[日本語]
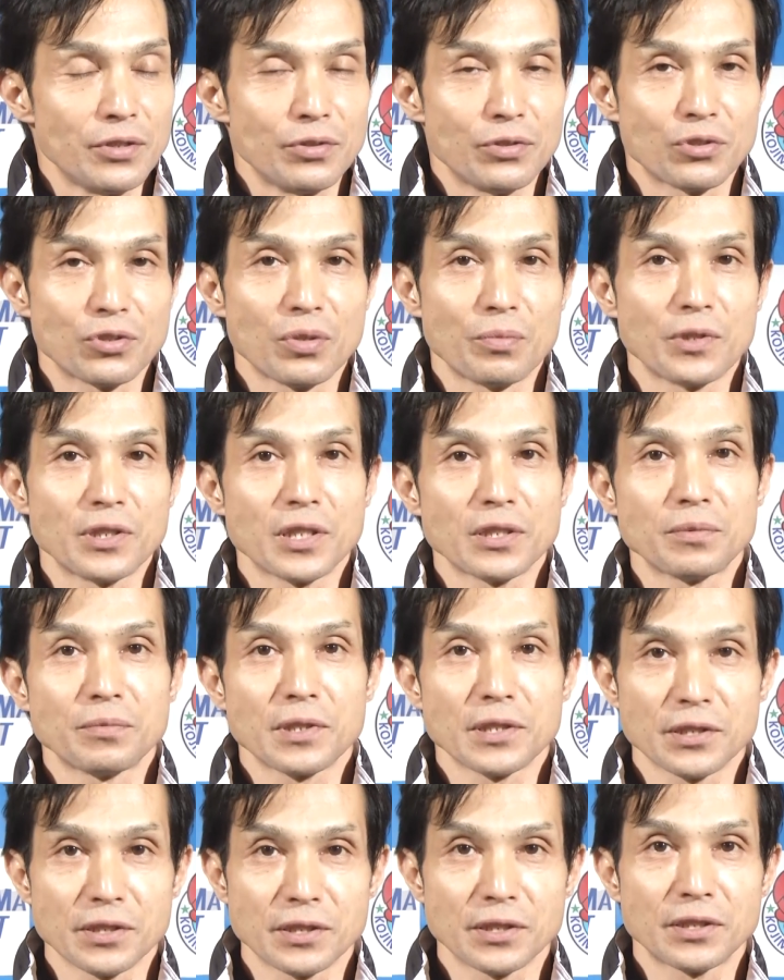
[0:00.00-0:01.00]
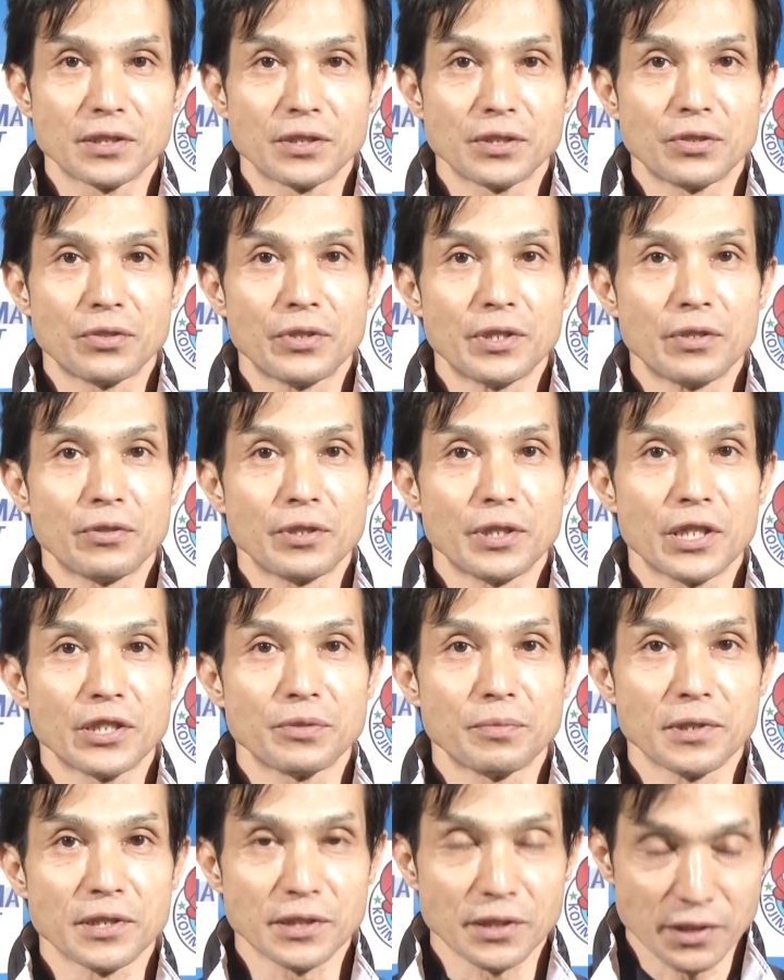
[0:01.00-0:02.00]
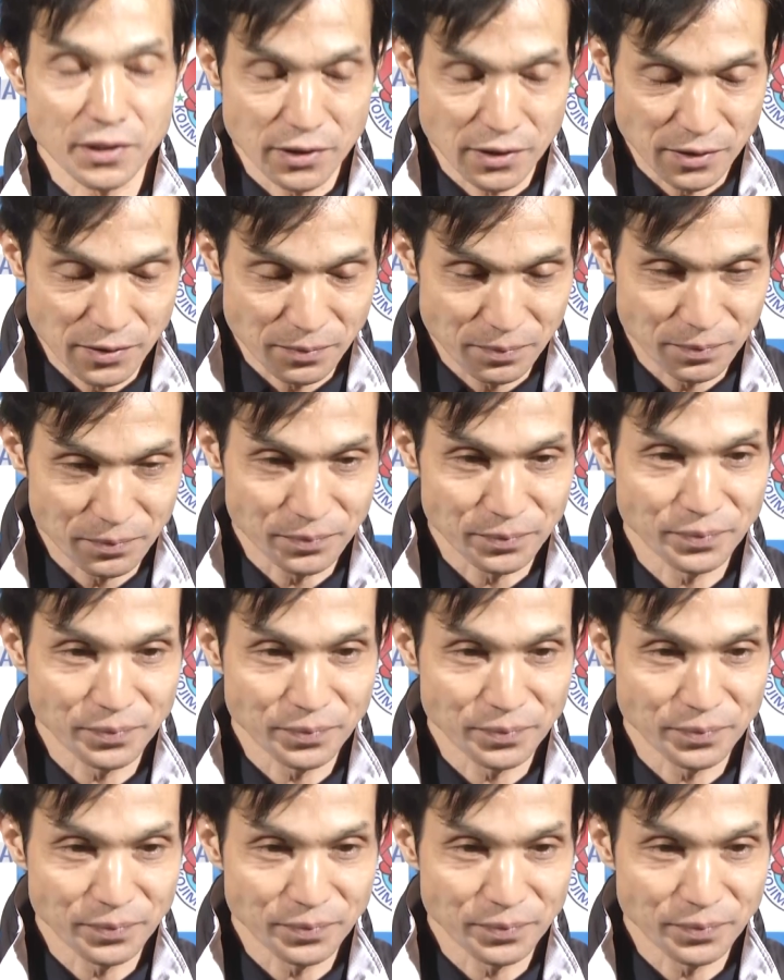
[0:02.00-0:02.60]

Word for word: 優勝を目指します応援お願いします